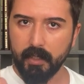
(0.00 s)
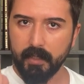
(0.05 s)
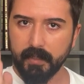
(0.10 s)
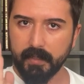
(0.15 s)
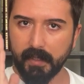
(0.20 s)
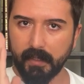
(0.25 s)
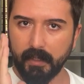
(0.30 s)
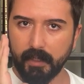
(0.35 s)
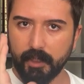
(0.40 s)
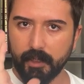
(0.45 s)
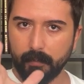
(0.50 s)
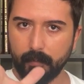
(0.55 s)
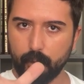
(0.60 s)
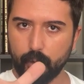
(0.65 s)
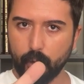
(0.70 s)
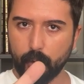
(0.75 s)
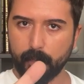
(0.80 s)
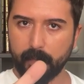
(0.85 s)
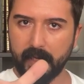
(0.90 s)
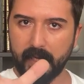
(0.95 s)
Sana şimdi
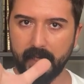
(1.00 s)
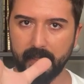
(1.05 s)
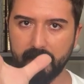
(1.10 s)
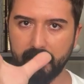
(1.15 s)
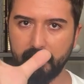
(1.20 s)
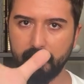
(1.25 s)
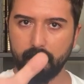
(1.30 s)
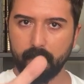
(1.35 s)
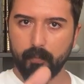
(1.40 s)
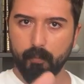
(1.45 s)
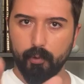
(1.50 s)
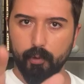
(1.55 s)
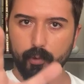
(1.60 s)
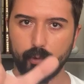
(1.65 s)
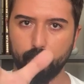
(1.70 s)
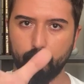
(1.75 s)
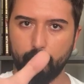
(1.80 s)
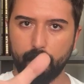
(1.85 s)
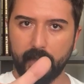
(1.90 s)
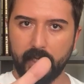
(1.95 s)
çok belki bunu
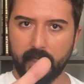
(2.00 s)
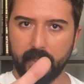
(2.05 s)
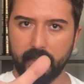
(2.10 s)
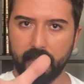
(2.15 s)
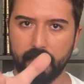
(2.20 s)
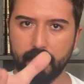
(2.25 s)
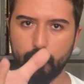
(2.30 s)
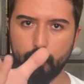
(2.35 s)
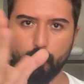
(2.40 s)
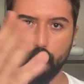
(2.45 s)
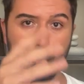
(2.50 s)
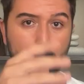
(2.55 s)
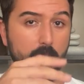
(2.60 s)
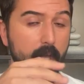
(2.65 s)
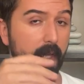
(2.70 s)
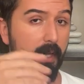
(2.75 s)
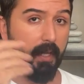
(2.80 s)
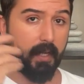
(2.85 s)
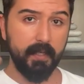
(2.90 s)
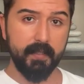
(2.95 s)
duymayanlar için çok
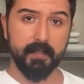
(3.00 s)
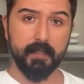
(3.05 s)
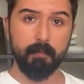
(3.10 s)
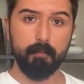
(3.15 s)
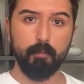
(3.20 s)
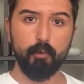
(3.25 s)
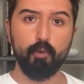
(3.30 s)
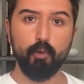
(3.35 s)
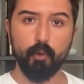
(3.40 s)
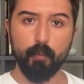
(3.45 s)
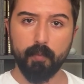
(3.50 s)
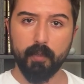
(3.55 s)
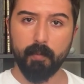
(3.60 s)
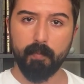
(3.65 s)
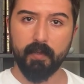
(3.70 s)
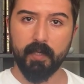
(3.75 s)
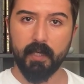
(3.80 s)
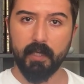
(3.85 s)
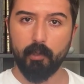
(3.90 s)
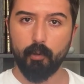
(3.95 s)
ekstrem bir durum
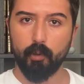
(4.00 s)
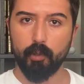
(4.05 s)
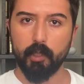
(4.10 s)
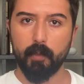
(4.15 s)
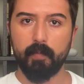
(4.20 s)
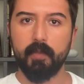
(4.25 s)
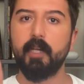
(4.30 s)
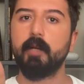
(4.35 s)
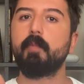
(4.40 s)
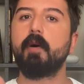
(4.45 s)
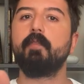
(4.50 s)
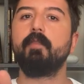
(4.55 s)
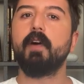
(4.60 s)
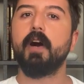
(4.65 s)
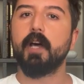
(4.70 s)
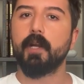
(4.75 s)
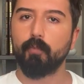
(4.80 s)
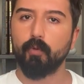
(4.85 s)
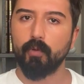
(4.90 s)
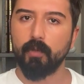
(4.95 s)
gibi geliyor olabilir ama
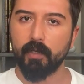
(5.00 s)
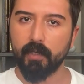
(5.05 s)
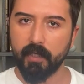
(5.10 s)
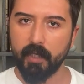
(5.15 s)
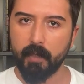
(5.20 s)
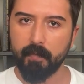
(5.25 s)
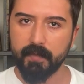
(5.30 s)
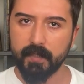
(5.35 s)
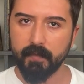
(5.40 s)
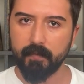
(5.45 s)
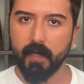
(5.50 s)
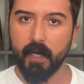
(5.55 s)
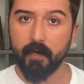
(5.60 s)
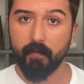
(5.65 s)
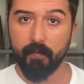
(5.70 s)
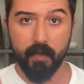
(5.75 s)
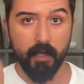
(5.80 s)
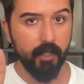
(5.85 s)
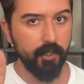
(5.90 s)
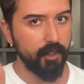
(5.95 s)
var. Bunların hepsi
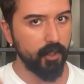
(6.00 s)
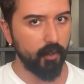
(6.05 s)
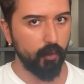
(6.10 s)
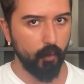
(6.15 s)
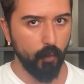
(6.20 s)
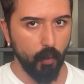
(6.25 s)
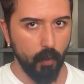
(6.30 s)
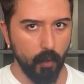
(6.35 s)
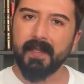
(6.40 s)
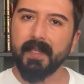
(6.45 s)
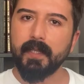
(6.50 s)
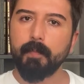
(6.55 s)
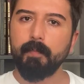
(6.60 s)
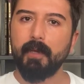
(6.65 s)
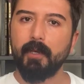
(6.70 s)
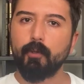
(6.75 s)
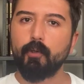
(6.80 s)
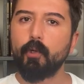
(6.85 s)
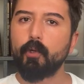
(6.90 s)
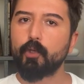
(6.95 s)
var ve yaşanıyor. Dedim
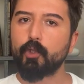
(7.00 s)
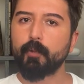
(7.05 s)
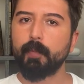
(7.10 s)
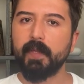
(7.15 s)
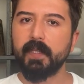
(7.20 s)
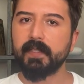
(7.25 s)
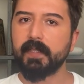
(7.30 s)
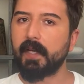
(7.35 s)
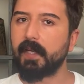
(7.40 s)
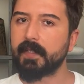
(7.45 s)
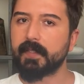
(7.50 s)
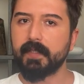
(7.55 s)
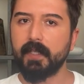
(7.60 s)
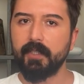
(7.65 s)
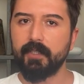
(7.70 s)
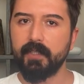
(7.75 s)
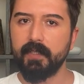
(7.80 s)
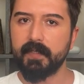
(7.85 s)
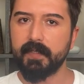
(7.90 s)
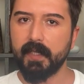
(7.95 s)
ya görüşmeniz
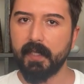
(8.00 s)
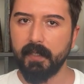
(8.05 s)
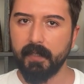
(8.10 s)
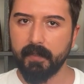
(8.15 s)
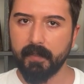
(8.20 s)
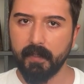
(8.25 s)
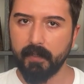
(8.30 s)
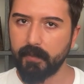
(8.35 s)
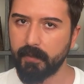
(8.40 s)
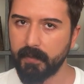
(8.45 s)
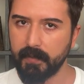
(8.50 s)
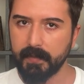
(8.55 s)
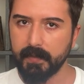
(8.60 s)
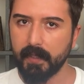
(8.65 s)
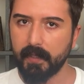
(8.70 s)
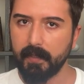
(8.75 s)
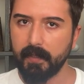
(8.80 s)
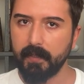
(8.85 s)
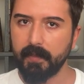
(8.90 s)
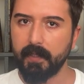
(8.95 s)
asla cinsellikten
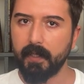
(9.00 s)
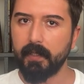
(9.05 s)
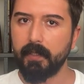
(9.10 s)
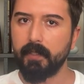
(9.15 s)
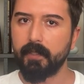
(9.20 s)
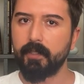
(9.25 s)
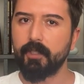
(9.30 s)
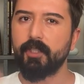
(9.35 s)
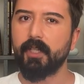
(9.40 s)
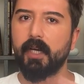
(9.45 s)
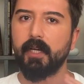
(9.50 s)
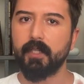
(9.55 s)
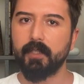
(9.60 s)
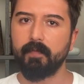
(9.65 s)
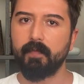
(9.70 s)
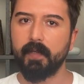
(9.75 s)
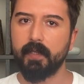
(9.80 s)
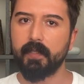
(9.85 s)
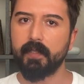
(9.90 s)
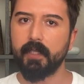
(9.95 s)
cinselliğe değildir.
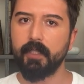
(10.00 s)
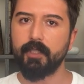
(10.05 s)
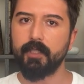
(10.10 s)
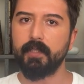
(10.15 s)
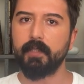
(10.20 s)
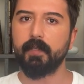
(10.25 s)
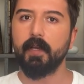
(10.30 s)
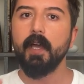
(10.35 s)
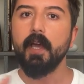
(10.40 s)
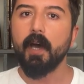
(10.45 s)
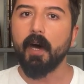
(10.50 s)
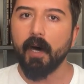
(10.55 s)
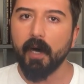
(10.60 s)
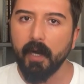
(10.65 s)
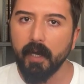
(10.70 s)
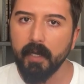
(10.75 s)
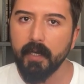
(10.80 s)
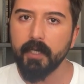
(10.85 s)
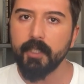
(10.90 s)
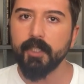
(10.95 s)
Dışarıda da vakit geçinir.
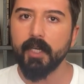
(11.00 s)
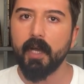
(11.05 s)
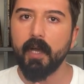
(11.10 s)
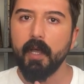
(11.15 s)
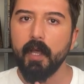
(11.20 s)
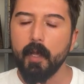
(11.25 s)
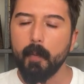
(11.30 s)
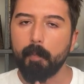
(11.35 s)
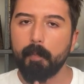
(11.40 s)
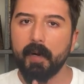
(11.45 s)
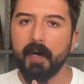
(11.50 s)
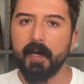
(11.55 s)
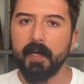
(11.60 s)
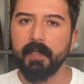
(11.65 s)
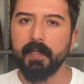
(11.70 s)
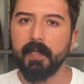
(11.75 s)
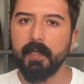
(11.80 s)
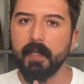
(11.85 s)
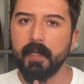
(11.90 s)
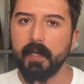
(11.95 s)
Ayrıca
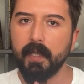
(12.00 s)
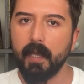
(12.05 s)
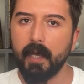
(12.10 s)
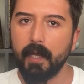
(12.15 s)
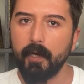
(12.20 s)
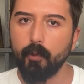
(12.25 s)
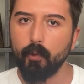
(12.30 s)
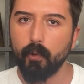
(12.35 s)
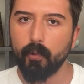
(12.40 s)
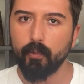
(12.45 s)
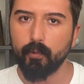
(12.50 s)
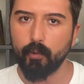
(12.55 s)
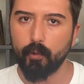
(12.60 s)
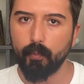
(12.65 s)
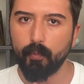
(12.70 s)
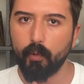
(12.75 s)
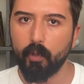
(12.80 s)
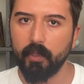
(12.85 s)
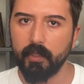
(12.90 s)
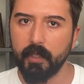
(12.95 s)
bahanelere yer yoktur
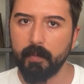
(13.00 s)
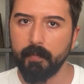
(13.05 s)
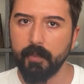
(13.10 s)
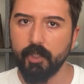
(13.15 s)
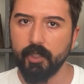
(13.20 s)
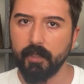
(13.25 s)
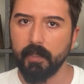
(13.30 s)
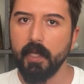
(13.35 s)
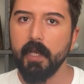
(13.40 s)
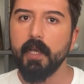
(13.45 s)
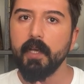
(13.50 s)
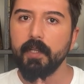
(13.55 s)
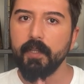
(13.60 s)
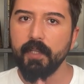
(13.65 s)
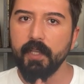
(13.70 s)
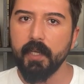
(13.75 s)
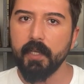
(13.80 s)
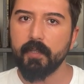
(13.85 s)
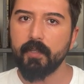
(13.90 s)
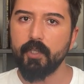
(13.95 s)
bu adam için.
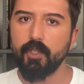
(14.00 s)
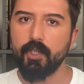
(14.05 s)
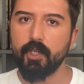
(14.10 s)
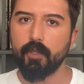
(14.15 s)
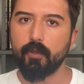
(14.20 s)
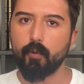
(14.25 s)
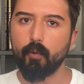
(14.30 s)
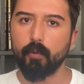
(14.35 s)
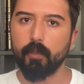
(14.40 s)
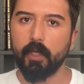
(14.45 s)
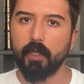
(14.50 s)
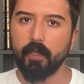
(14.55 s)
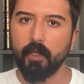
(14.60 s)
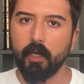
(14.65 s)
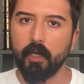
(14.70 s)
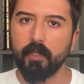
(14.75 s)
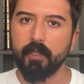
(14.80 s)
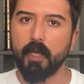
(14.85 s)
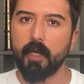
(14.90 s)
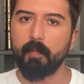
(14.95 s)
Niyeti ciddi olan
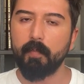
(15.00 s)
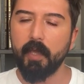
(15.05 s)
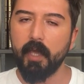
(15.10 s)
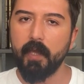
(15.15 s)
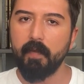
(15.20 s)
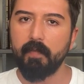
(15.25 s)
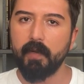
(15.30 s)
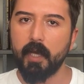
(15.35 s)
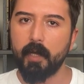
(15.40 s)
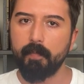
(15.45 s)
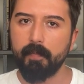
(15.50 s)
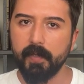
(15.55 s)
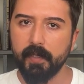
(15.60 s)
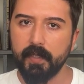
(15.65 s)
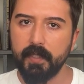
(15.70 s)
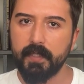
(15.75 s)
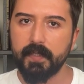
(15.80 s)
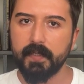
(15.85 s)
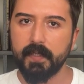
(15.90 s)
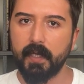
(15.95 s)
adam,
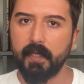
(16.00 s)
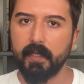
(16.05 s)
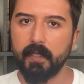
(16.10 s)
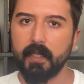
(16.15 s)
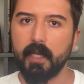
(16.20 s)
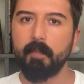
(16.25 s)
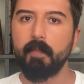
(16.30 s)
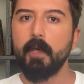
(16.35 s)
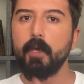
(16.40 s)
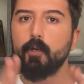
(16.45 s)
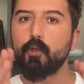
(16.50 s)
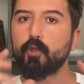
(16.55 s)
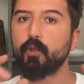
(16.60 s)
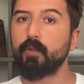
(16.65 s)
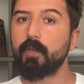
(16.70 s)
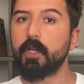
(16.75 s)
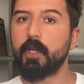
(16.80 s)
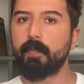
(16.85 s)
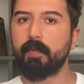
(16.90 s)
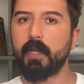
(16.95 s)
evlenmek isteyen adam
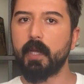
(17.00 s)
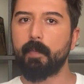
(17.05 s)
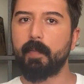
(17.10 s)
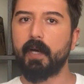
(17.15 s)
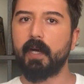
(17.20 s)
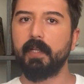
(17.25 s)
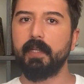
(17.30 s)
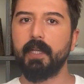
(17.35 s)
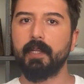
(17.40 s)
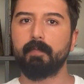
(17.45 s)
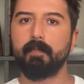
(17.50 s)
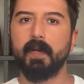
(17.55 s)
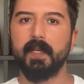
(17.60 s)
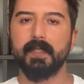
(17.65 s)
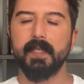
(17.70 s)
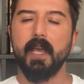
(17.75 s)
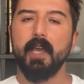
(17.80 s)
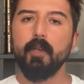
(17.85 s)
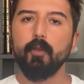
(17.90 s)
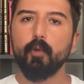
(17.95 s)
şunları bile bahane etmez.
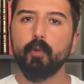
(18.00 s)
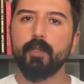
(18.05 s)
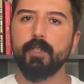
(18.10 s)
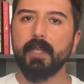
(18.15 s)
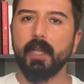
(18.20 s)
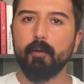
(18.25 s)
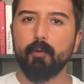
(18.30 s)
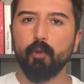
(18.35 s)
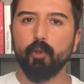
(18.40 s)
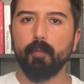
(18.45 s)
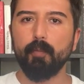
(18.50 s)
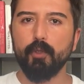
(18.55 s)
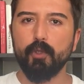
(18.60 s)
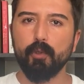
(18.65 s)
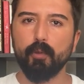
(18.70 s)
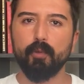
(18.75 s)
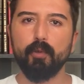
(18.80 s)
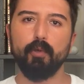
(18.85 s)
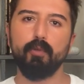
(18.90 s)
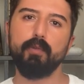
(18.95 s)
Yok işte ekonomi
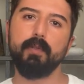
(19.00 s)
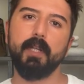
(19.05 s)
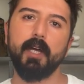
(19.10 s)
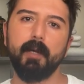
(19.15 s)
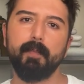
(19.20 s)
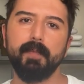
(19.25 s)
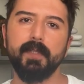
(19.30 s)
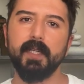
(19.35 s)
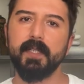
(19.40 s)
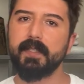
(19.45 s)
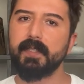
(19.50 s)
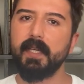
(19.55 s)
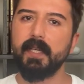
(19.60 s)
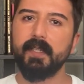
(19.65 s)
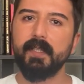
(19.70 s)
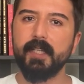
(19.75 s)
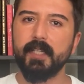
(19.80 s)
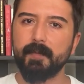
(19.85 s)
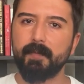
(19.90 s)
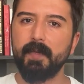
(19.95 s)
çok kötü ne yapacağız ne
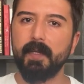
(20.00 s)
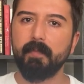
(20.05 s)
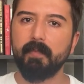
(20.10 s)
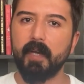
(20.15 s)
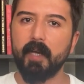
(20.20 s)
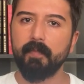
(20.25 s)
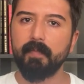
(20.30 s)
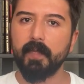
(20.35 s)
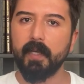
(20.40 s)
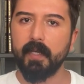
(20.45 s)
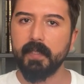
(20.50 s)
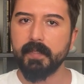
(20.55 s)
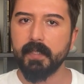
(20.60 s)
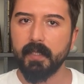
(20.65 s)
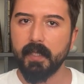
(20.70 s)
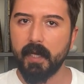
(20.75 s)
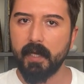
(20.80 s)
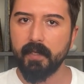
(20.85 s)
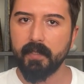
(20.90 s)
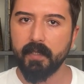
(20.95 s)
edeceğiz bilmem ne. E
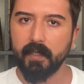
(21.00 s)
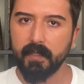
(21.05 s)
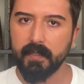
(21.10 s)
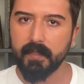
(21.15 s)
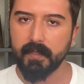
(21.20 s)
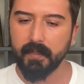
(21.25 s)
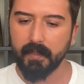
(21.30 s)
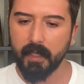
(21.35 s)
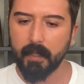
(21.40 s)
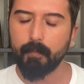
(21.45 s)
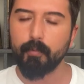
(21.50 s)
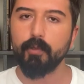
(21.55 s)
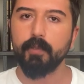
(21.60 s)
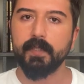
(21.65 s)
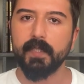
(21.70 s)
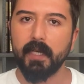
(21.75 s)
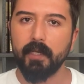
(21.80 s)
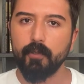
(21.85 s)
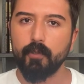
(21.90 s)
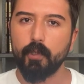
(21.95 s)
sen erkeksin ya bunu
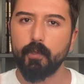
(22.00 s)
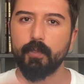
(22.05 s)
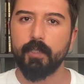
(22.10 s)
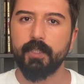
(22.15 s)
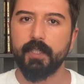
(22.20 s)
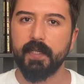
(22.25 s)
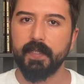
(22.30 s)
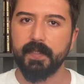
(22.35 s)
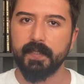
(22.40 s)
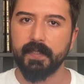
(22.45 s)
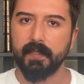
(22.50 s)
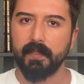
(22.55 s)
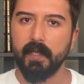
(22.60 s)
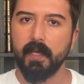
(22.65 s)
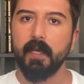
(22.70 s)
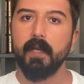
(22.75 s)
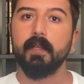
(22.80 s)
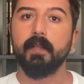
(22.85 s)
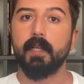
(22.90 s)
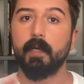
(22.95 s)
sen çözeceksin.
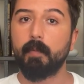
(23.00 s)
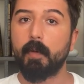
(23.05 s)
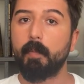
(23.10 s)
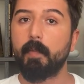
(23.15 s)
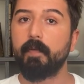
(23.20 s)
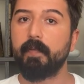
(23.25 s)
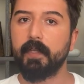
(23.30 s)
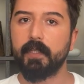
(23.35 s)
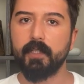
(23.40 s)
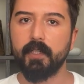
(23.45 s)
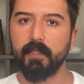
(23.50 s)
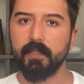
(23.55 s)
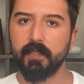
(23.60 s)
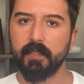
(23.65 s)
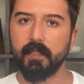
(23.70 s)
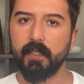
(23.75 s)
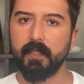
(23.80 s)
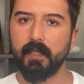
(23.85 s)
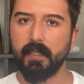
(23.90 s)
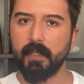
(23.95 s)
Tamam evet
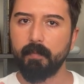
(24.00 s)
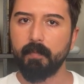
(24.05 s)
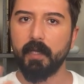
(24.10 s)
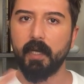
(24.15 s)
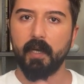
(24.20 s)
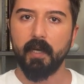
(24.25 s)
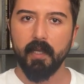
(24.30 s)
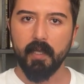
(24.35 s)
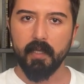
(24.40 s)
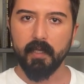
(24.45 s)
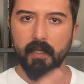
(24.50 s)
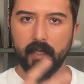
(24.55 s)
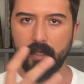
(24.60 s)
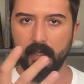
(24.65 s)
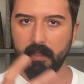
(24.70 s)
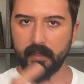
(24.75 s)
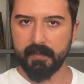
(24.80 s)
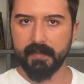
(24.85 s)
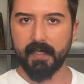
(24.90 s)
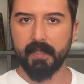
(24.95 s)
kadın da dedim ya
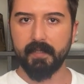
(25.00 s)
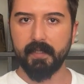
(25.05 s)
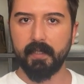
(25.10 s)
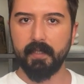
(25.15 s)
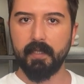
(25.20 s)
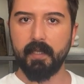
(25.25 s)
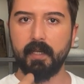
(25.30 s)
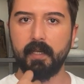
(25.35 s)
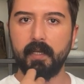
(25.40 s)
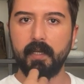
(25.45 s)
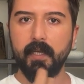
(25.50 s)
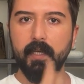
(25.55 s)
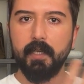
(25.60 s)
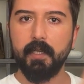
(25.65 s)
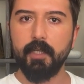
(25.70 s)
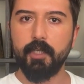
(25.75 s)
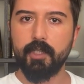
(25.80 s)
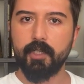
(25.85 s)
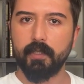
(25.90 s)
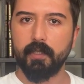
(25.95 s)
e, zaten e, e,
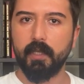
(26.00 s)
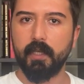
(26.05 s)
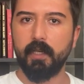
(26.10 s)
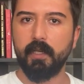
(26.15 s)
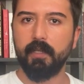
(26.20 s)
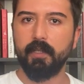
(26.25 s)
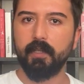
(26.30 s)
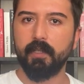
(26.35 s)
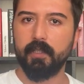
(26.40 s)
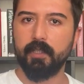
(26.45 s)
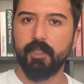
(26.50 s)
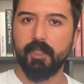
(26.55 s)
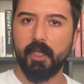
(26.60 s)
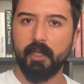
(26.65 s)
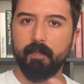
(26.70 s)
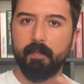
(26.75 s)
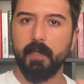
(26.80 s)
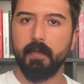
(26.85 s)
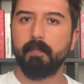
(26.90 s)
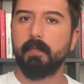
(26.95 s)
işini eline
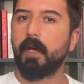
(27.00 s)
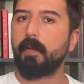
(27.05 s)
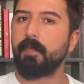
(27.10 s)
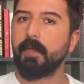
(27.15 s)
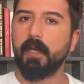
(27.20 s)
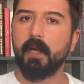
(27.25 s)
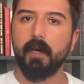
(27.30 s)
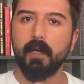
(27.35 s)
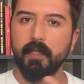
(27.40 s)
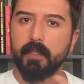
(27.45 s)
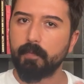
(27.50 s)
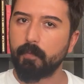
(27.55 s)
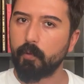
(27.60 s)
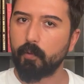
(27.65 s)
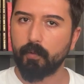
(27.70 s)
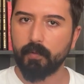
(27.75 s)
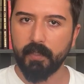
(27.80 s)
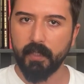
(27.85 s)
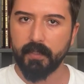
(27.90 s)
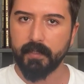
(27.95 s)
alacak bilmem yardım
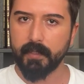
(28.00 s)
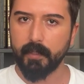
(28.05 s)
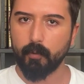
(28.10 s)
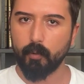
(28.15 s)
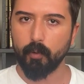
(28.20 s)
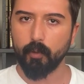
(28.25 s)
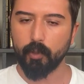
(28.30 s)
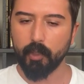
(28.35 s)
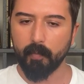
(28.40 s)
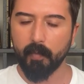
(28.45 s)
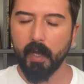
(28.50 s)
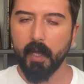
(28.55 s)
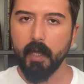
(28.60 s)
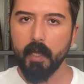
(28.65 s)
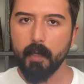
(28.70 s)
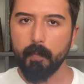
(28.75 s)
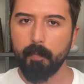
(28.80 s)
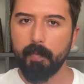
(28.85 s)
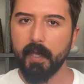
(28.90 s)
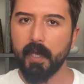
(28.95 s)
olur destek olur ama
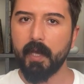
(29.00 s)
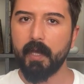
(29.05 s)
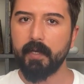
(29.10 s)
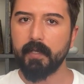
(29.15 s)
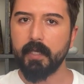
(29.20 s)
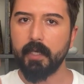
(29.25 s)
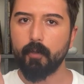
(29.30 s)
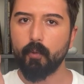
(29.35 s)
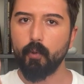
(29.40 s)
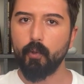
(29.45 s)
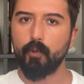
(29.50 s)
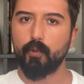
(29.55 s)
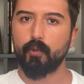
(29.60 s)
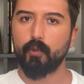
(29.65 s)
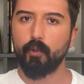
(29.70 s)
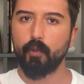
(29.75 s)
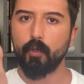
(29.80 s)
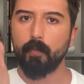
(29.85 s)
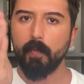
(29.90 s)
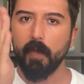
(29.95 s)
bir erkek
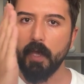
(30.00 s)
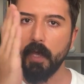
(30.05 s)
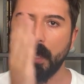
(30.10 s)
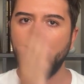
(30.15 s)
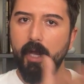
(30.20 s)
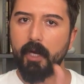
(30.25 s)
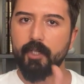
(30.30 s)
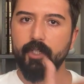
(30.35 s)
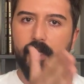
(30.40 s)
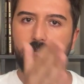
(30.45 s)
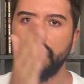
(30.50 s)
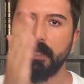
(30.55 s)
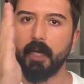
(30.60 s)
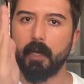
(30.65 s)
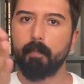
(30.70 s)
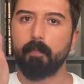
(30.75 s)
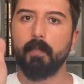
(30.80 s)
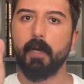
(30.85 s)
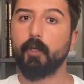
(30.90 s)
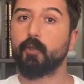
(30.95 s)
üzgünüm her şeyi
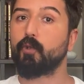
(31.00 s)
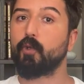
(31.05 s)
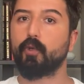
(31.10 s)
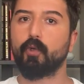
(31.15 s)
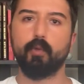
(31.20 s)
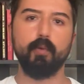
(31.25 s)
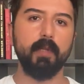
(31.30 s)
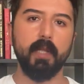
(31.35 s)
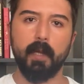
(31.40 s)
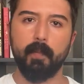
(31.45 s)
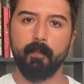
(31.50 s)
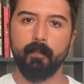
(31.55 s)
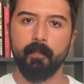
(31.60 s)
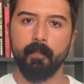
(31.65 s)
yapmak zorunda.